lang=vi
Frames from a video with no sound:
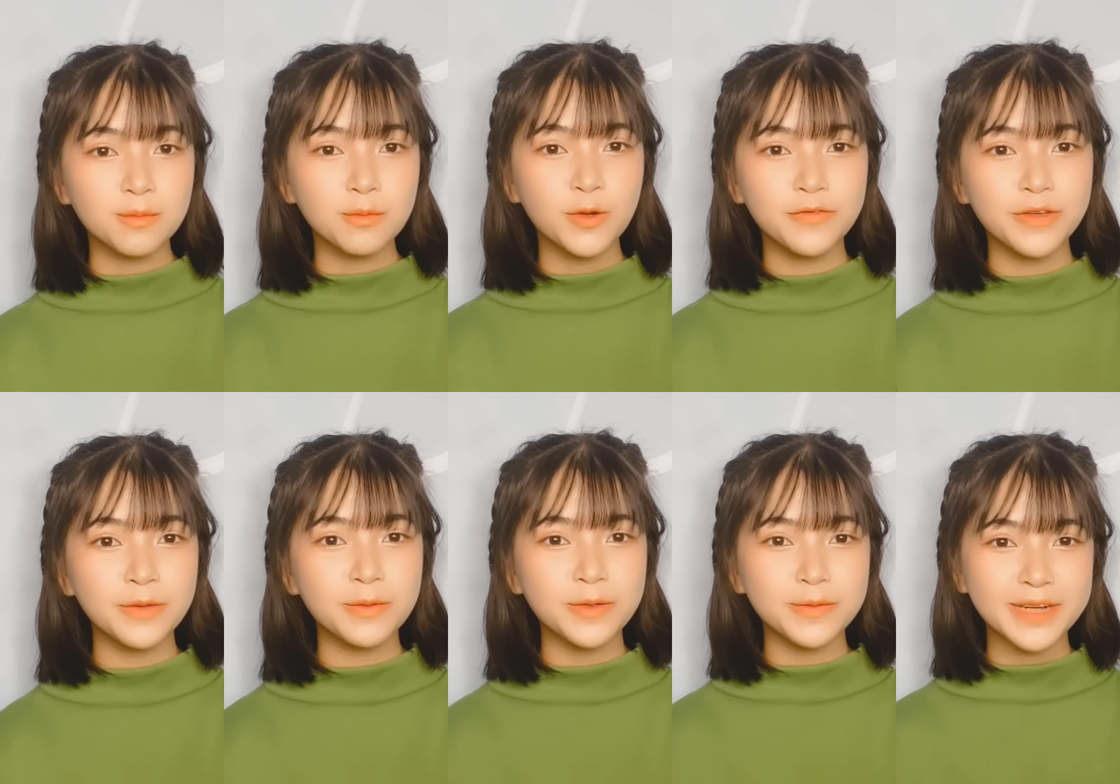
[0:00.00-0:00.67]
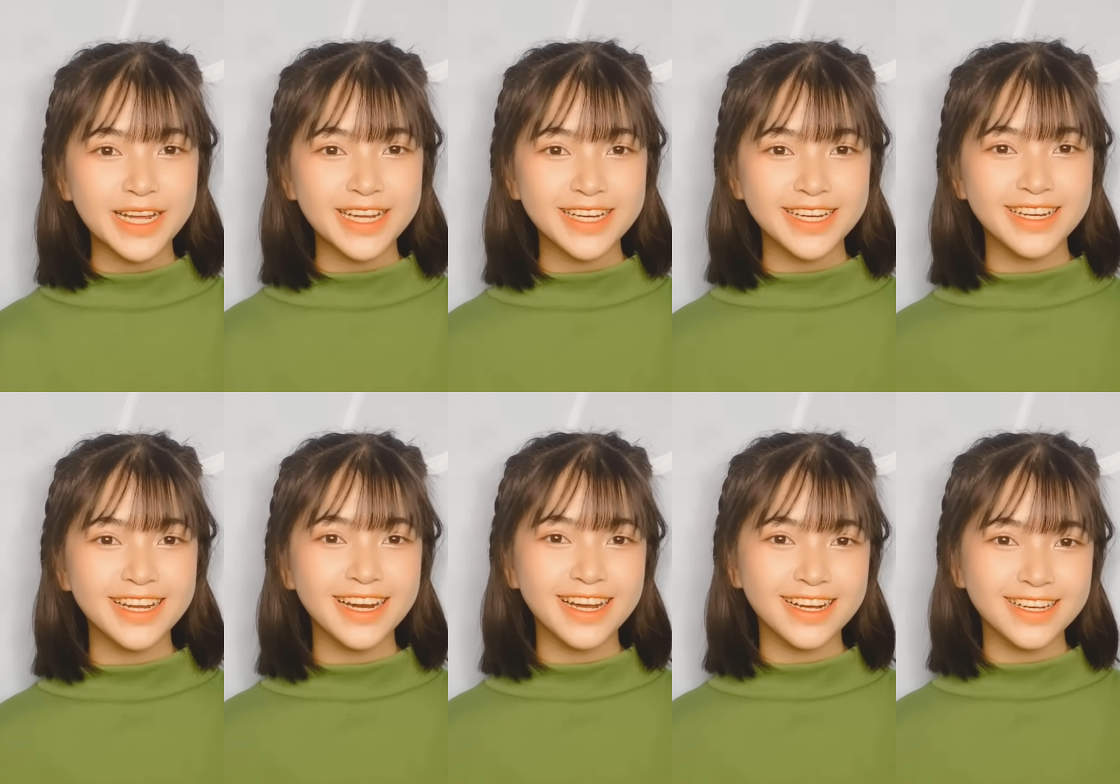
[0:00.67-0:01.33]
Bộ phim hôm nay đến
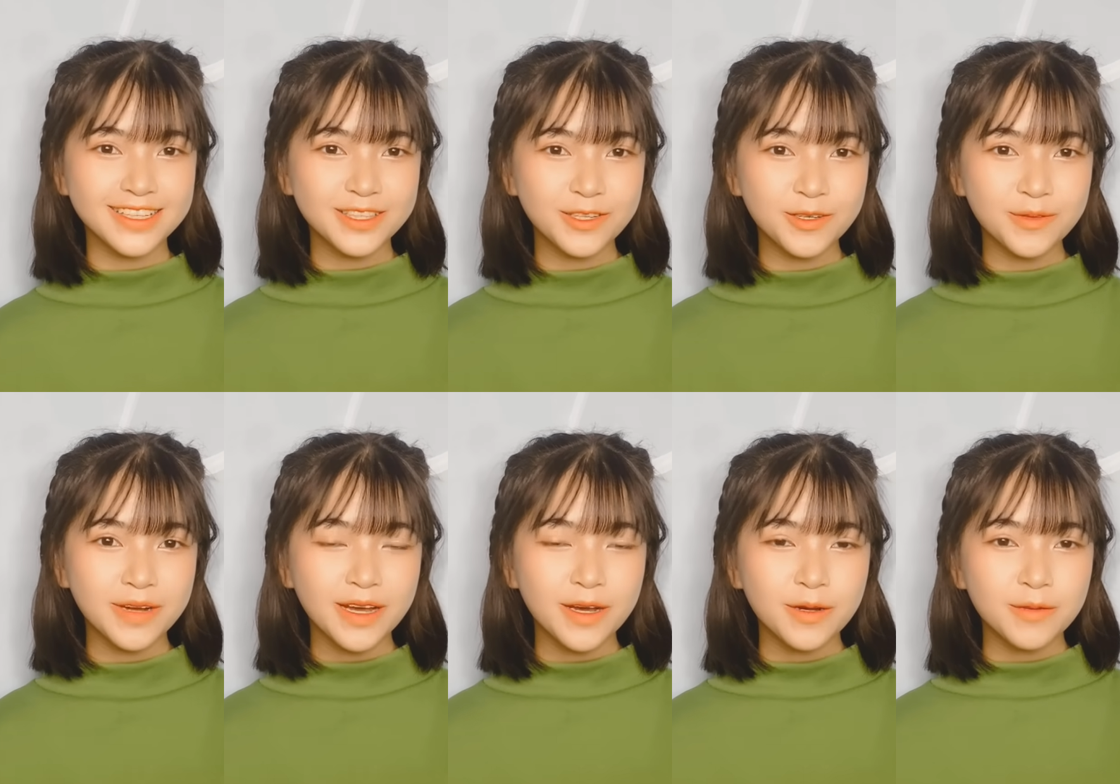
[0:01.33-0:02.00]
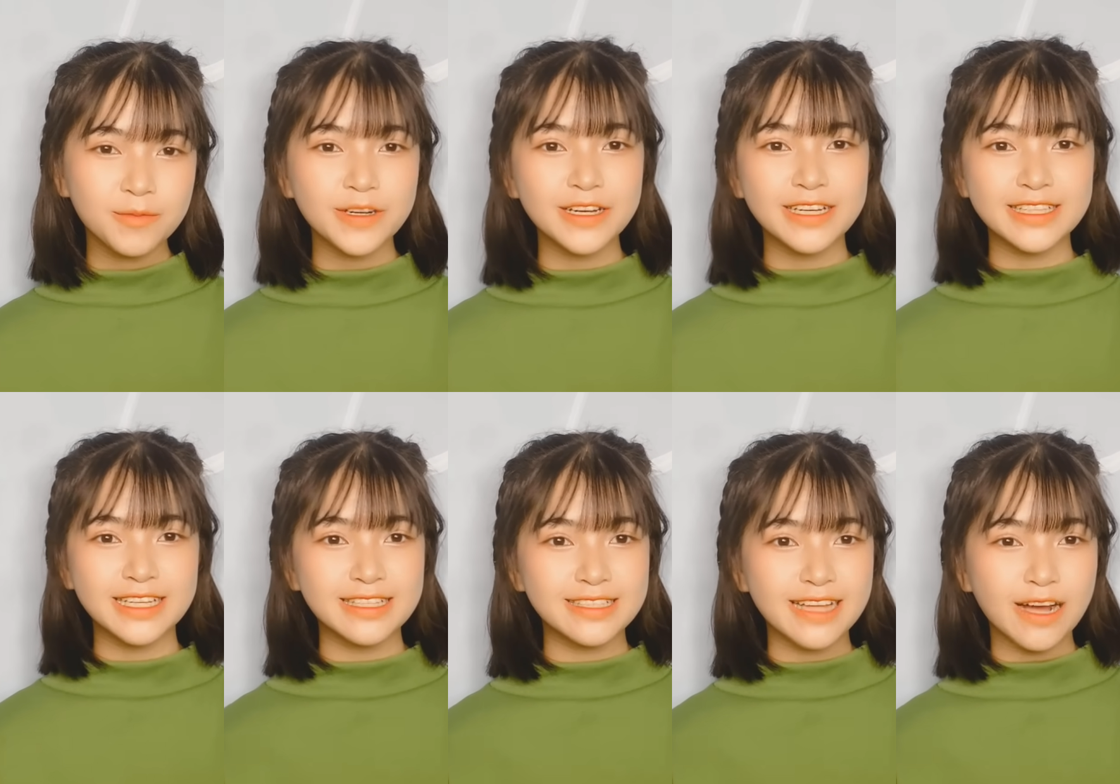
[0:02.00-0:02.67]
đây là kết thúc. Mọi người
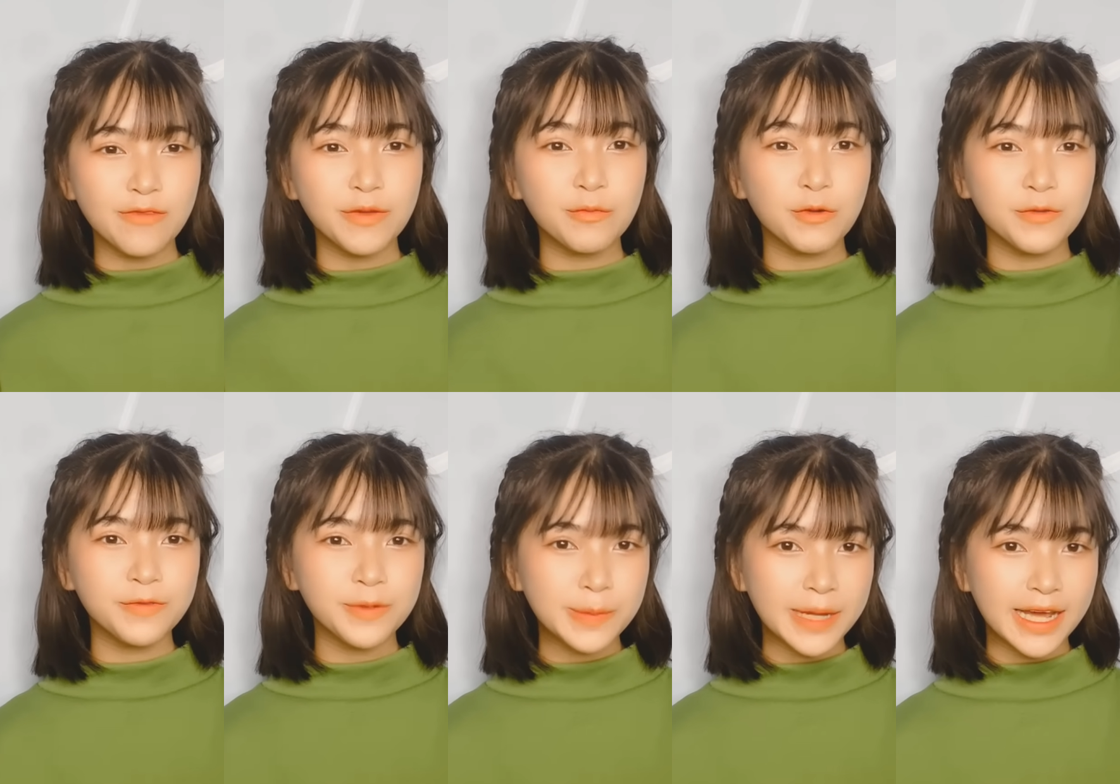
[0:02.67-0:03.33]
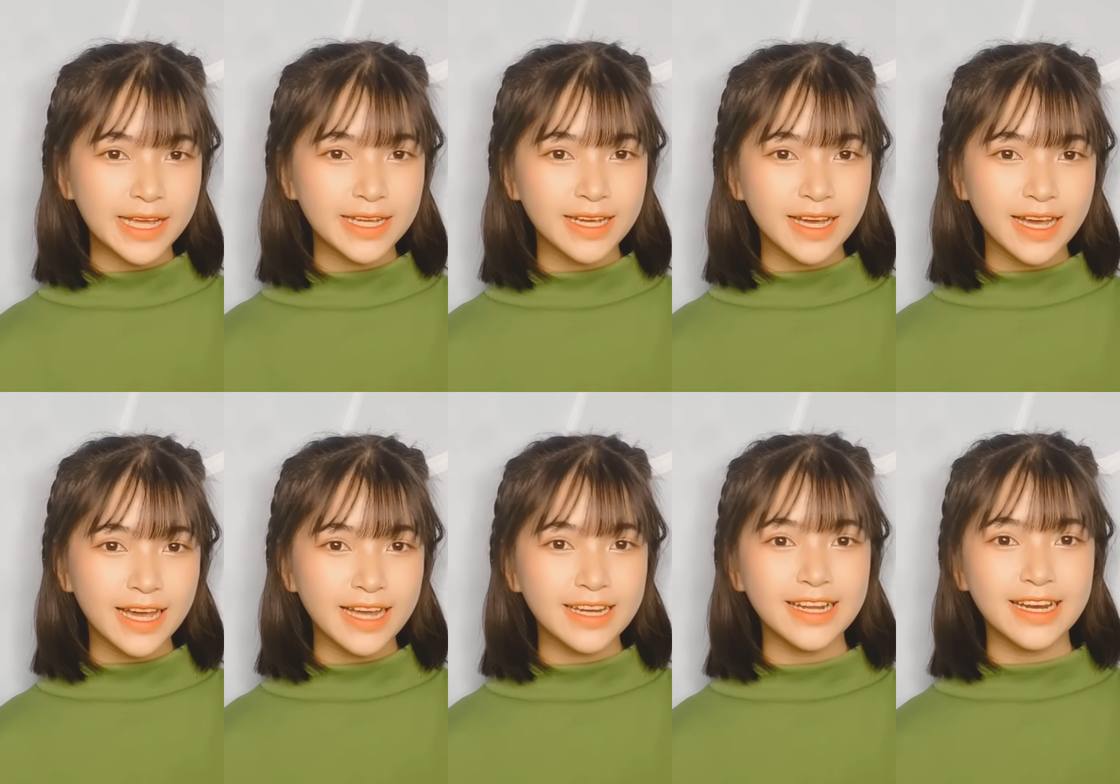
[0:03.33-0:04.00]
thấy sao về bộ phim này?
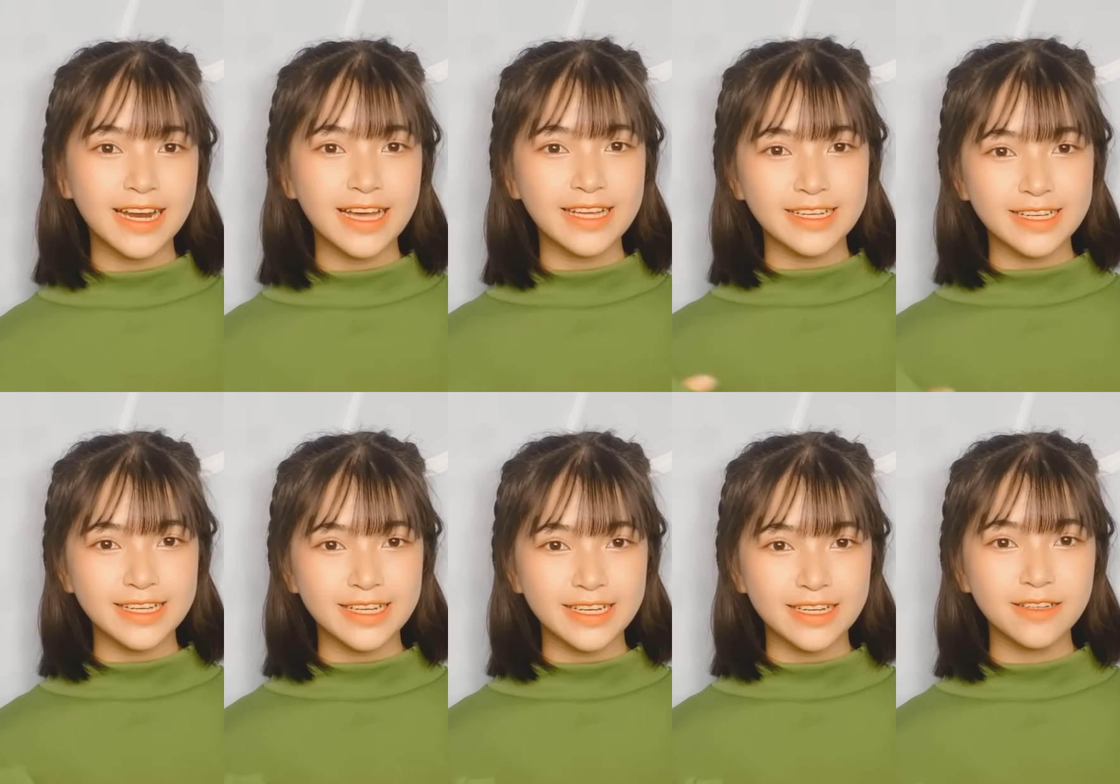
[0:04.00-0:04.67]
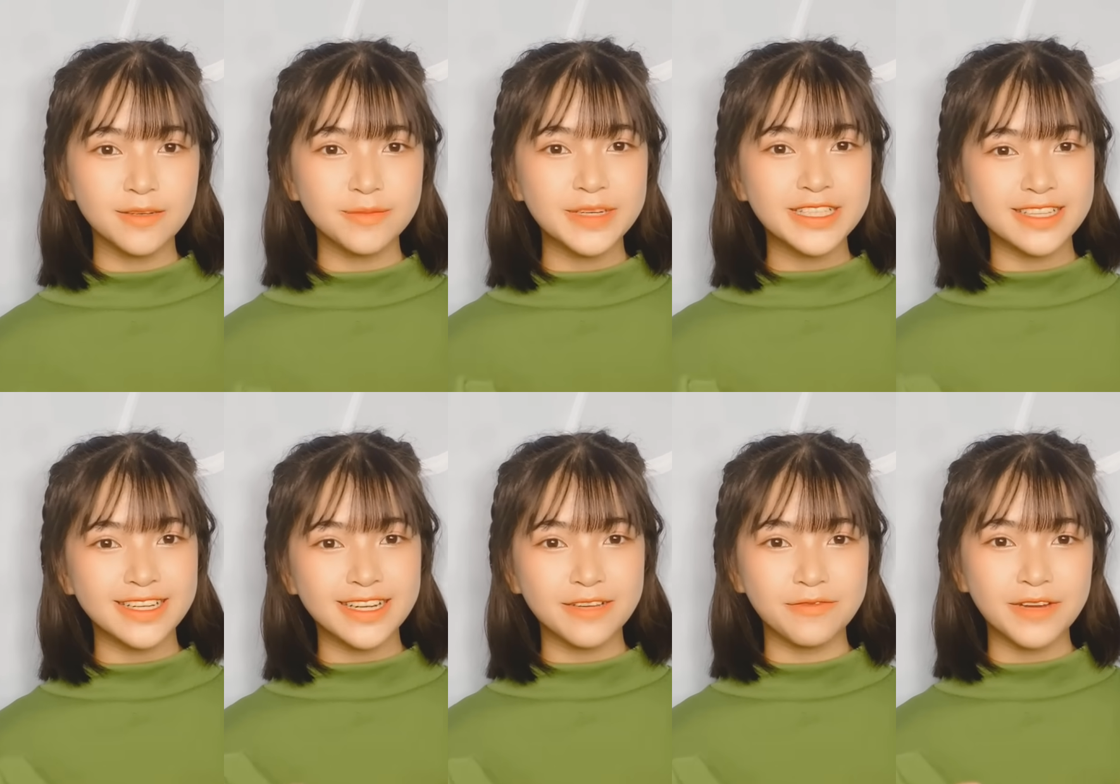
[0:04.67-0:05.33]
Hãy để lại ý kiến ở bên
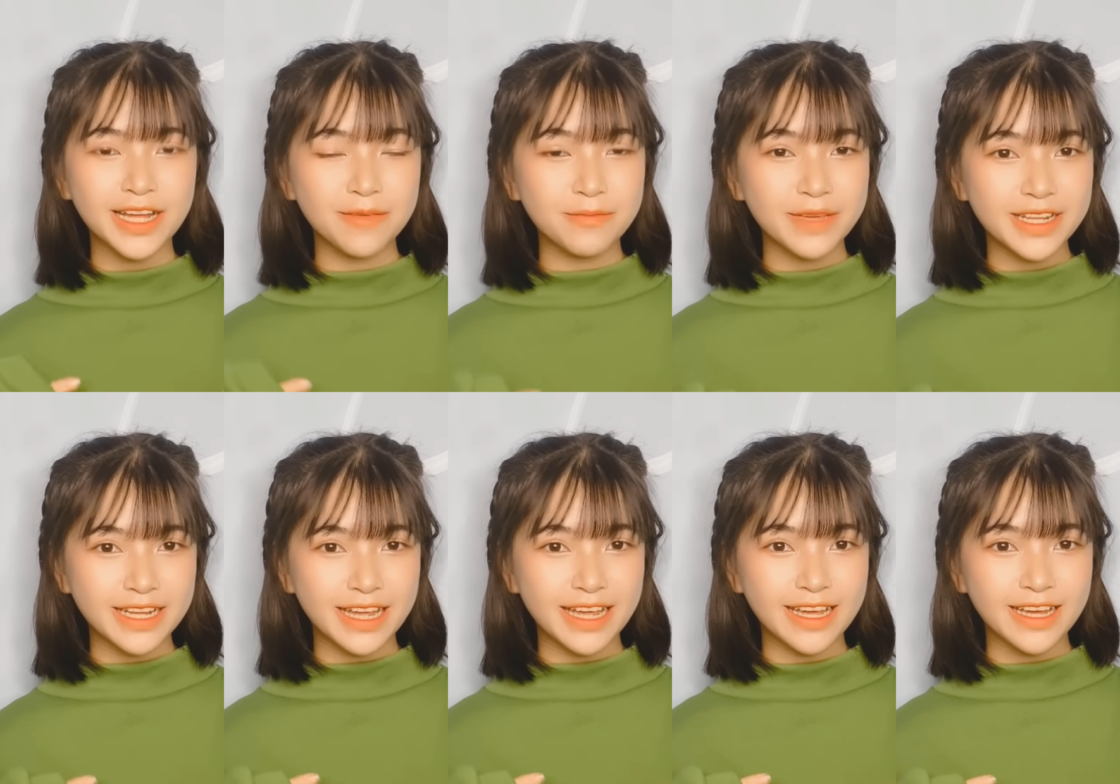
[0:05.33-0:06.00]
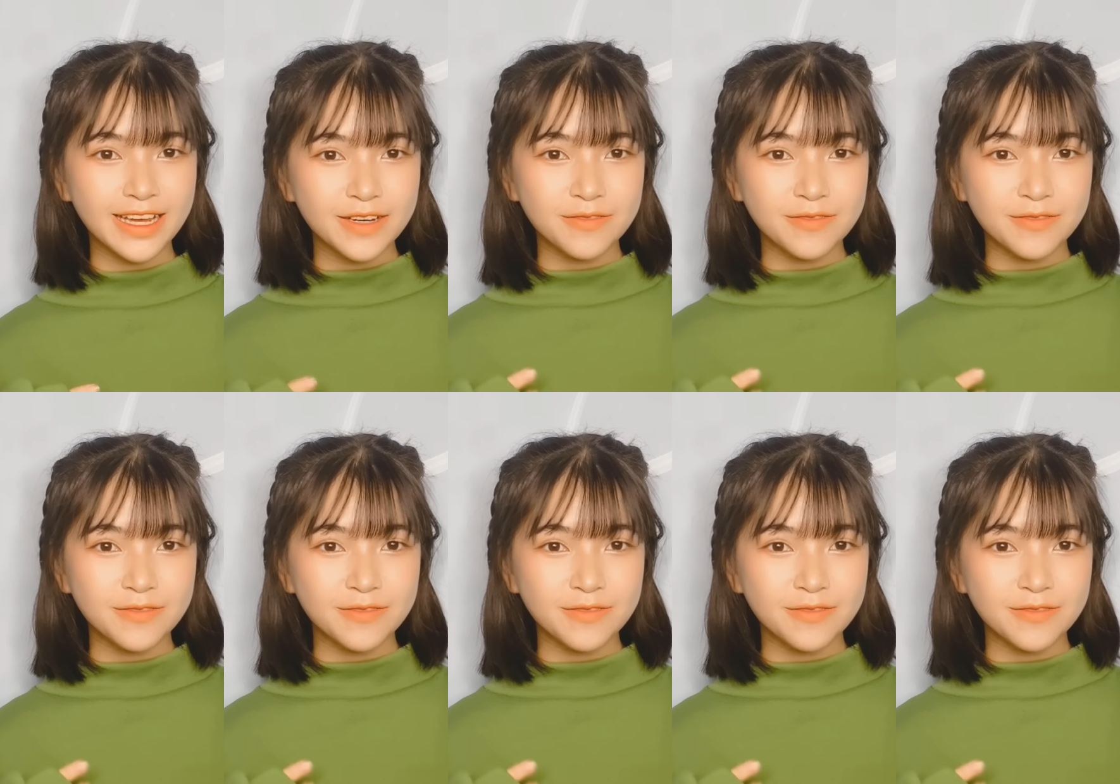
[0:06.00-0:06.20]
dưới để Văn Anh biết nhé.